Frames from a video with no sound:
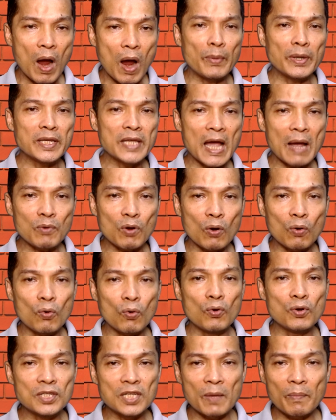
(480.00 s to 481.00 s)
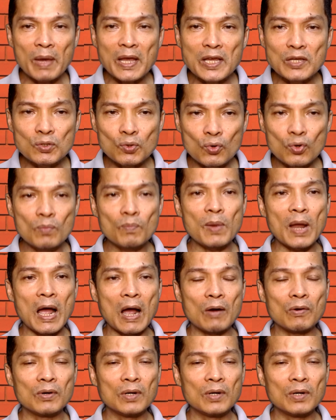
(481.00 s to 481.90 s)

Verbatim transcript: มพยายามของคุณจะไม่สูญเปล่า